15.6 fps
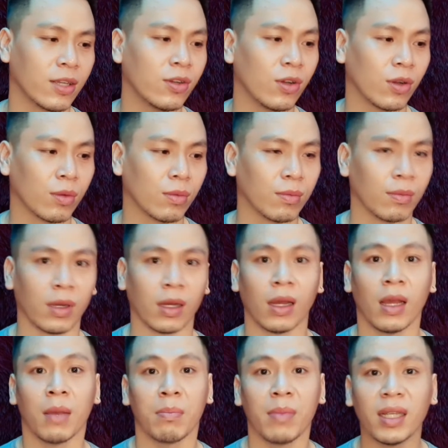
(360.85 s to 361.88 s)
chưa được à,
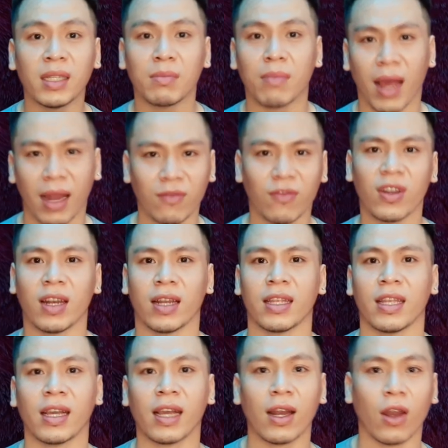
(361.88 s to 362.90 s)
mix match với là
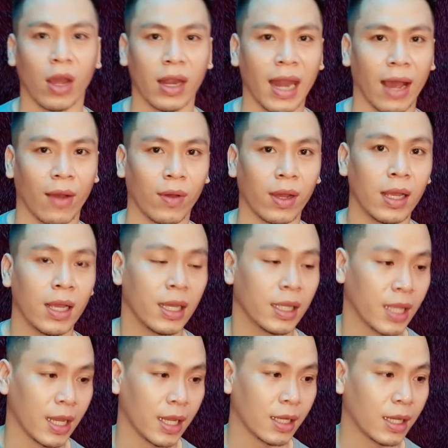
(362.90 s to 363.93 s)
những cái loại nào á
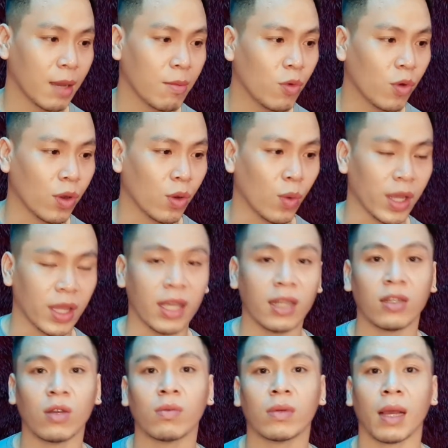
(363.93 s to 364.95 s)
thì cái mùi quỳ thiên
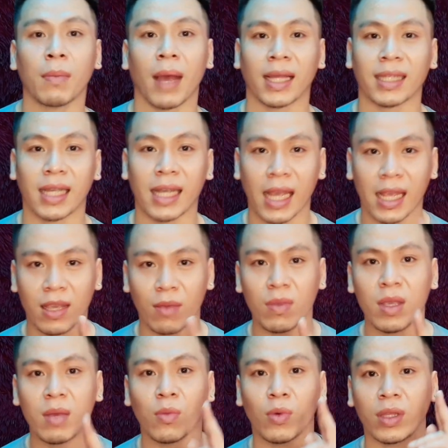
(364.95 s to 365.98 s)
trúc các bạn sẽ nghe giống
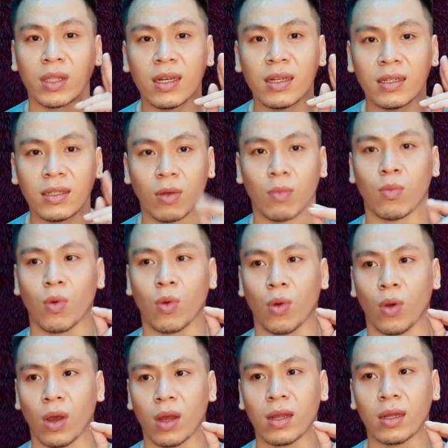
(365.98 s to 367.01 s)
như mùi tinh trùng
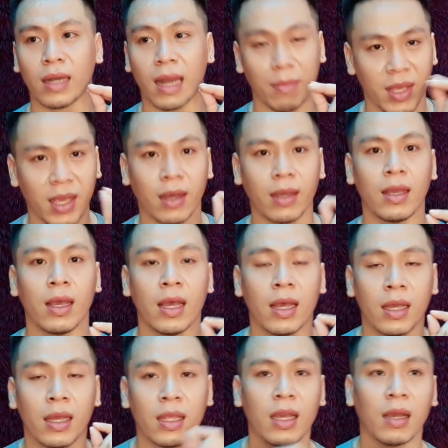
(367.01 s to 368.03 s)
của nam giới
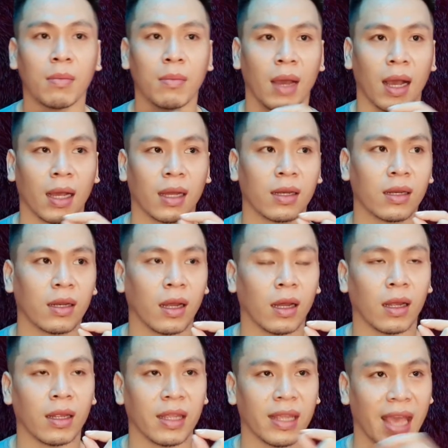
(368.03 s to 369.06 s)
nhưng mà
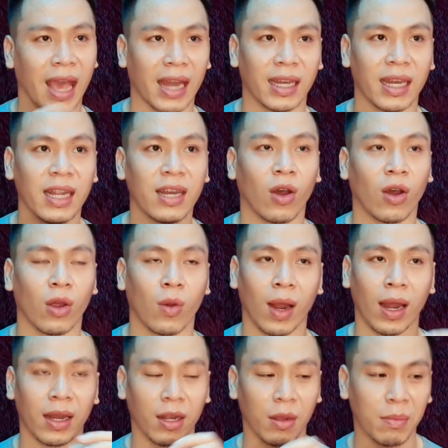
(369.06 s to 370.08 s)
uh, nhạt đi rồi hoặc
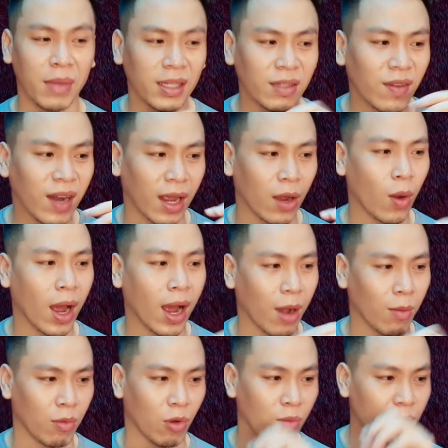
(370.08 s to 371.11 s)
là được mix với lại hoa
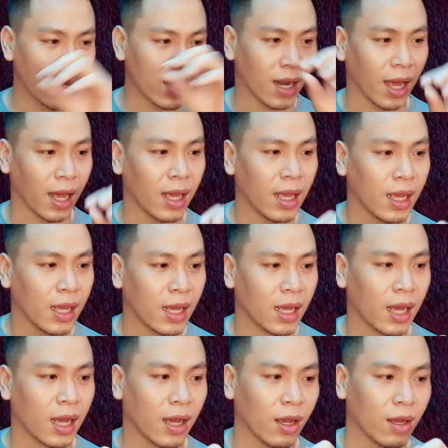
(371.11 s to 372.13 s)
hồng cũng như là
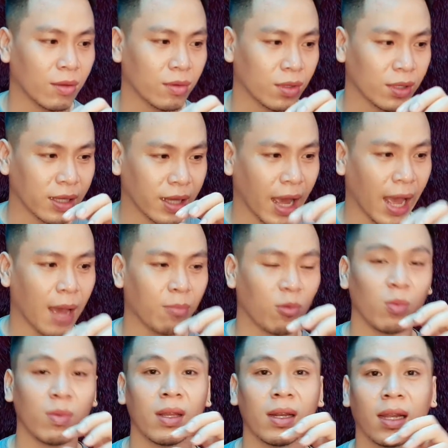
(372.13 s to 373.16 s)
uh, cam
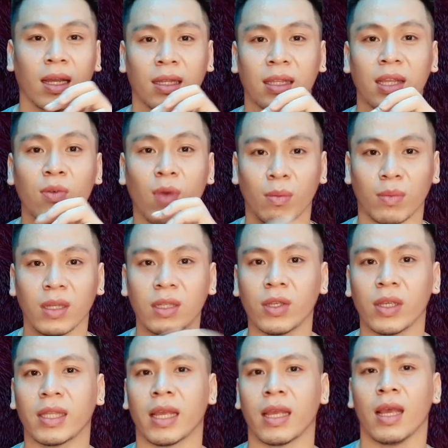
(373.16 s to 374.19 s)
cũng như là tiêu hồng tứ
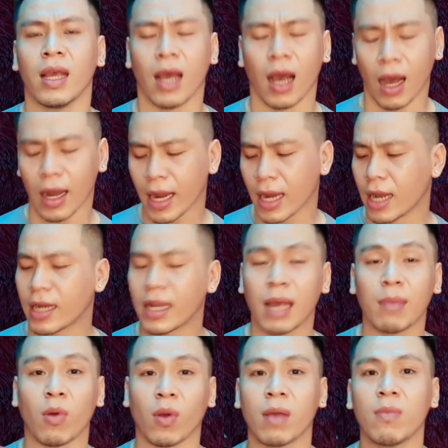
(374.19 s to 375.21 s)
xuyên thì ở đây lĩnh
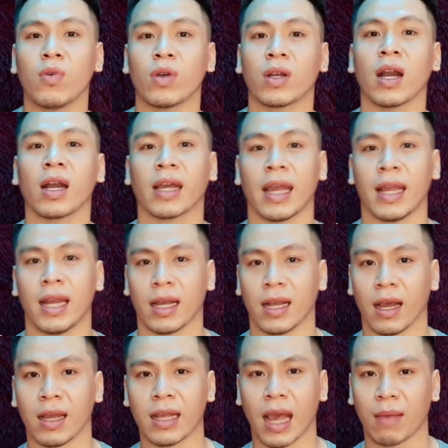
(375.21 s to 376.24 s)
nghe một cái mùi cực kỳ là
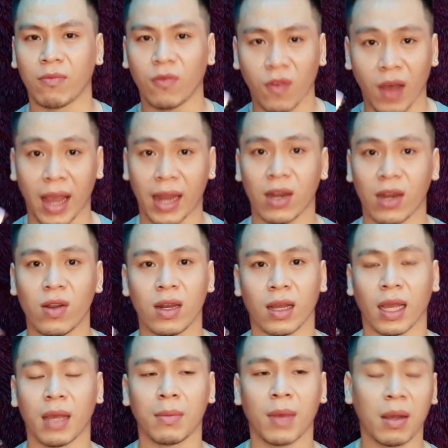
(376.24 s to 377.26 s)
gợi cảm phải nói là
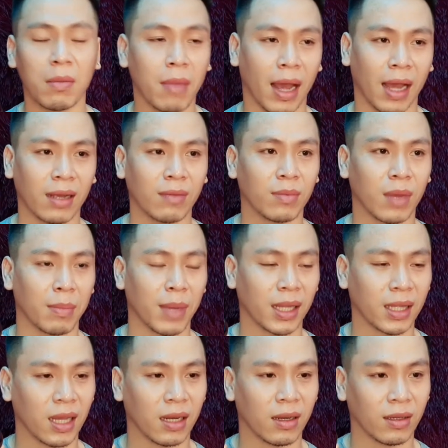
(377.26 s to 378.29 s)
cái ấn bản mà mang
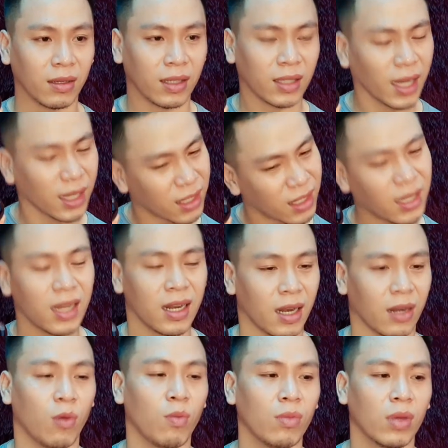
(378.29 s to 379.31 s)
tên sexy
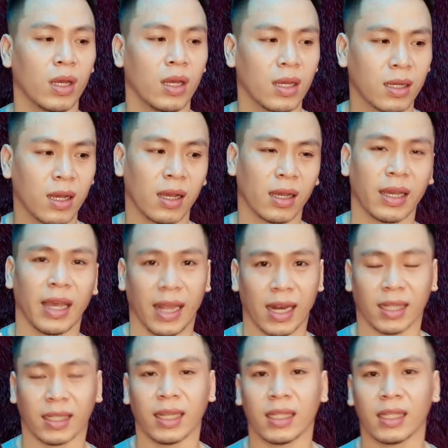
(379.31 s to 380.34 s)
là đúng cực kỳ
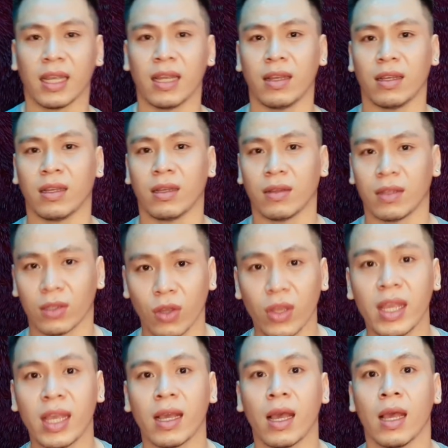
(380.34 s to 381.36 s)
là sexy tuy
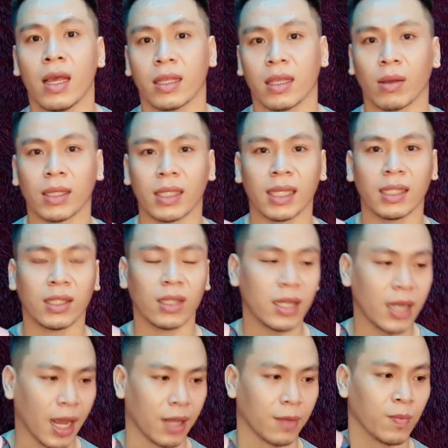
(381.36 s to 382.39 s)
nhiên trong cái
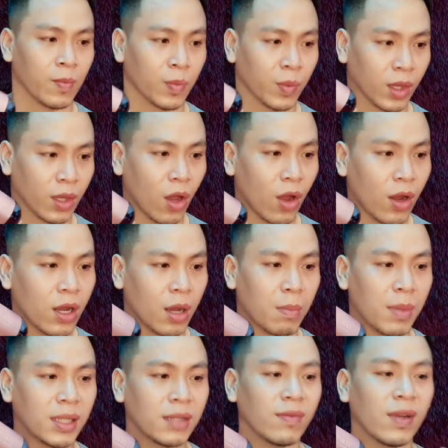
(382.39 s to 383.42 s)
sexy này nó được
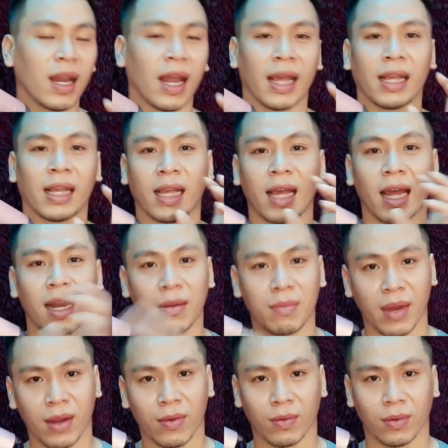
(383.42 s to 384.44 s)
mix với lại
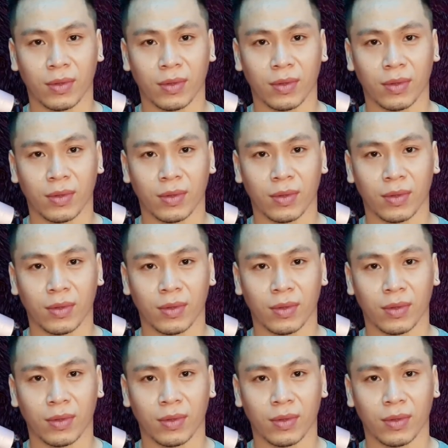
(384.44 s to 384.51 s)
caramel